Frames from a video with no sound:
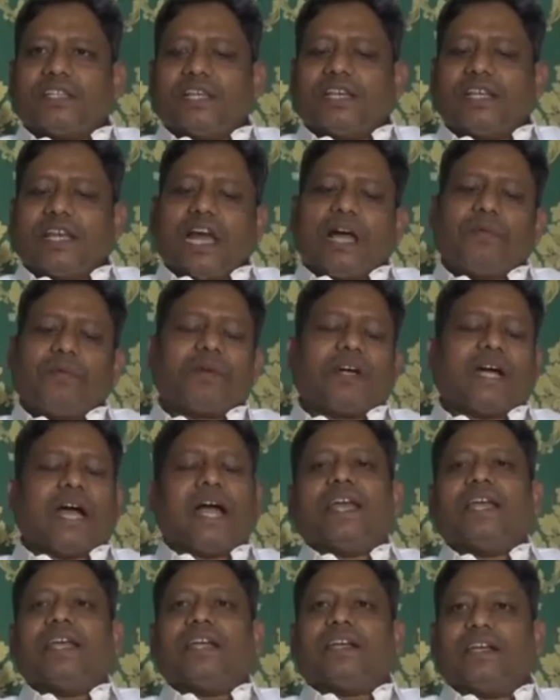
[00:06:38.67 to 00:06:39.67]
चाहते हैं कि आप
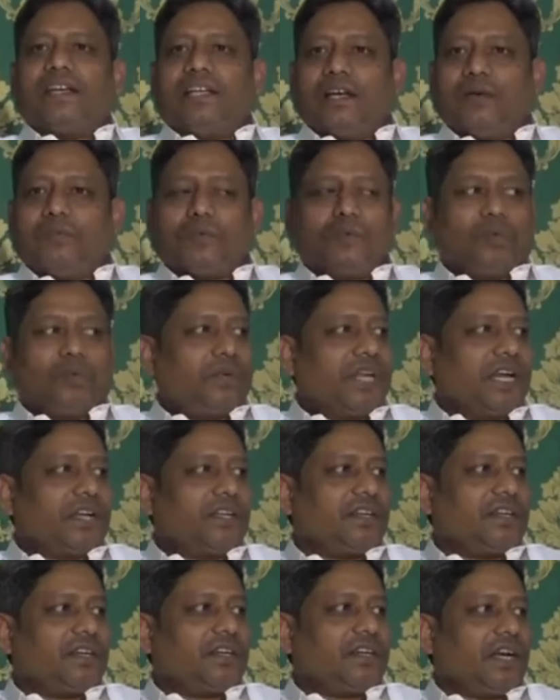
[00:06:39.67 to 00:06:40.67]
काहे के लिए हमको मेरा
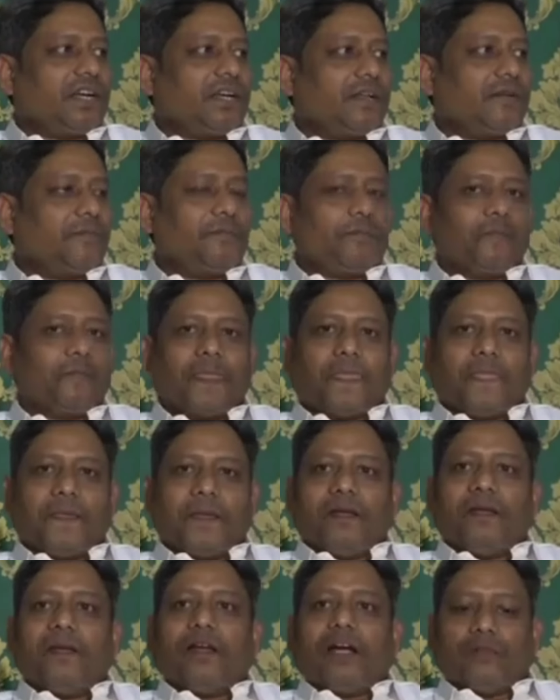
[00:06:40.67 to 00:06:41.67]
टिकट काटें
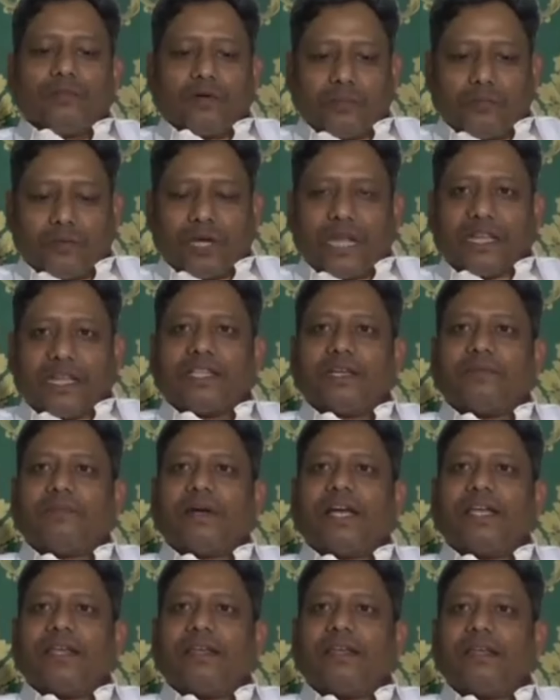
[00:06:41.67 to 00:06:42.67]
हमको बुलाते
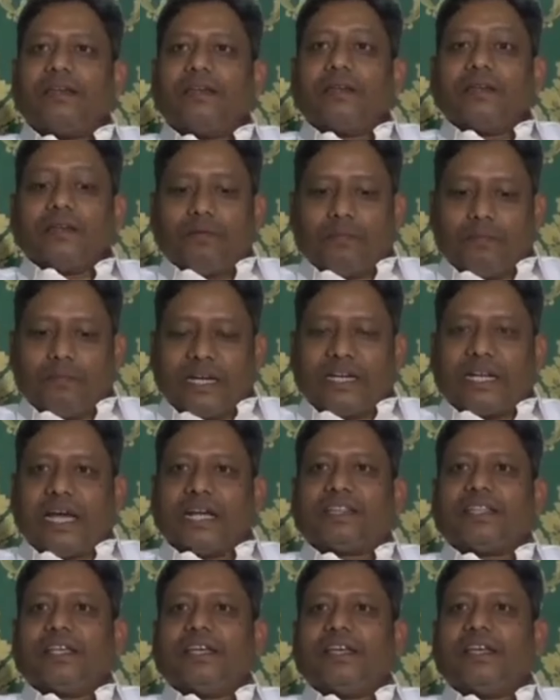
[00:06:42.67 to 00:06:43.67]
भाई
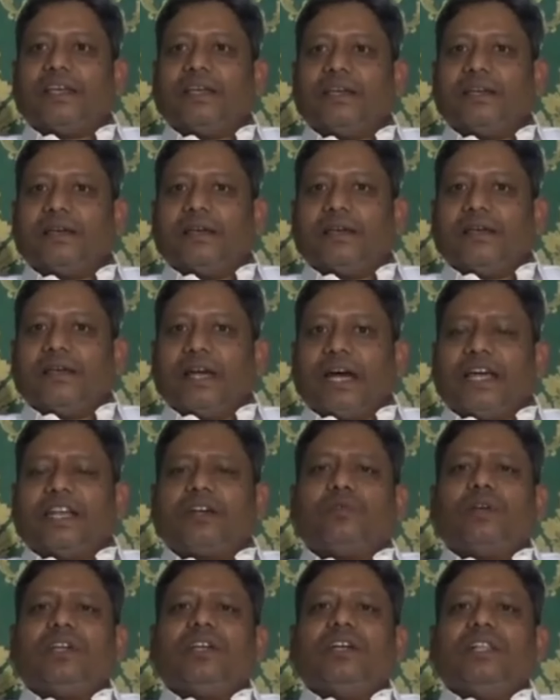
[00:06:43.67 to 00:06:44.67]
बैठाते
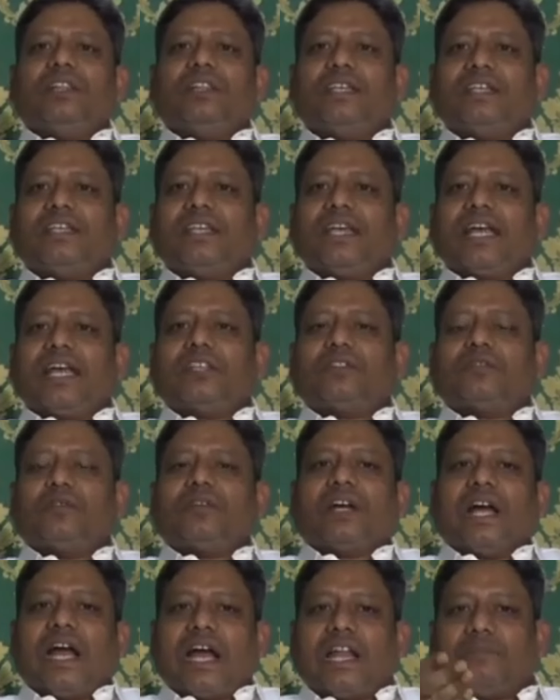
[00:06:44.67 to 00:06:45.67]
अरे कोई गलती किया है
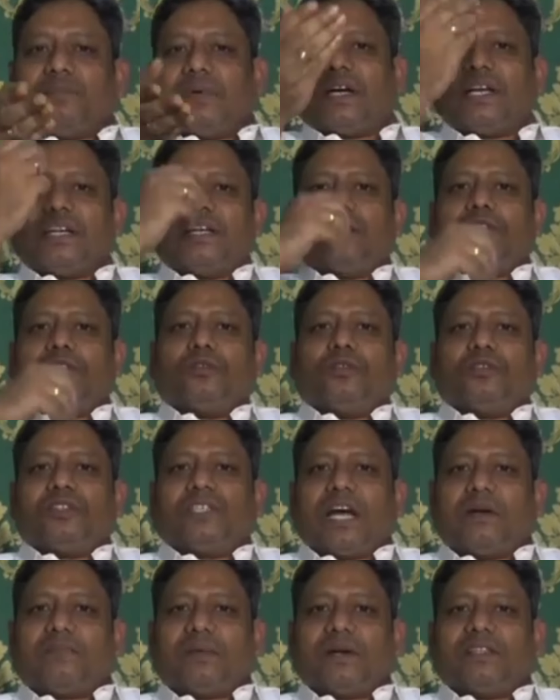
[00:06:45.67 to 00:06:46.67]
तो कान पकड़ के दो गो
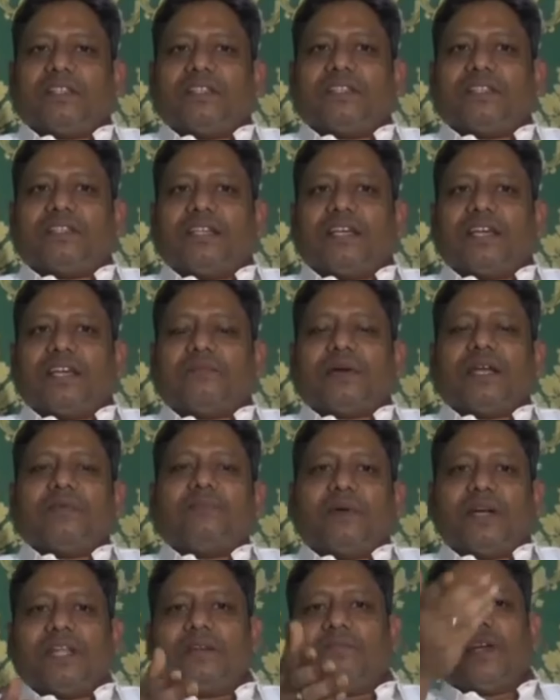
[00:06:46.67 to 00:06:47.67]
झापड़ दे देते अरे
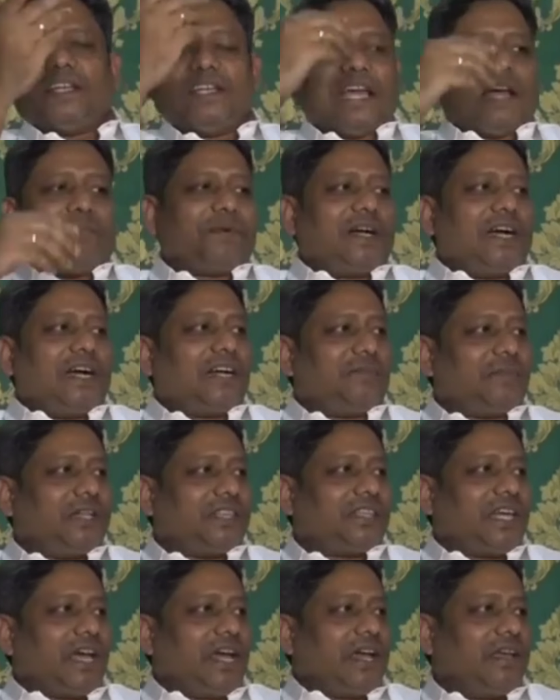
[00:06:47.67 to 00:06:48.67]
भाई बड़े भैया आपका हक
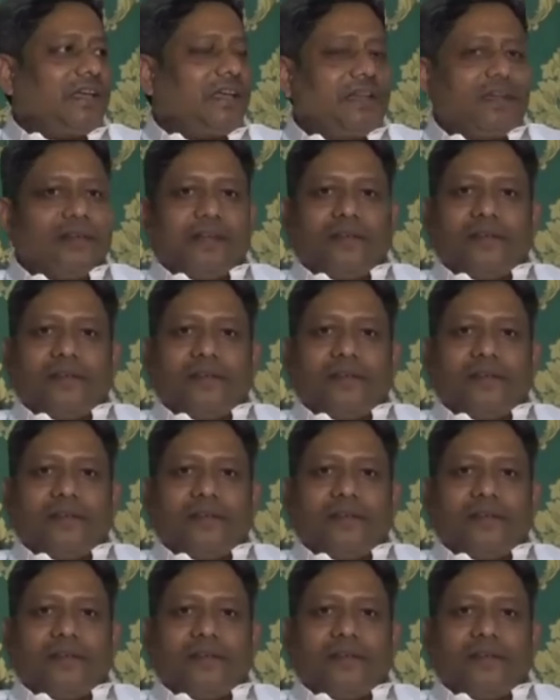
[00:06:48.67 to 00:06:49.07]
बनता है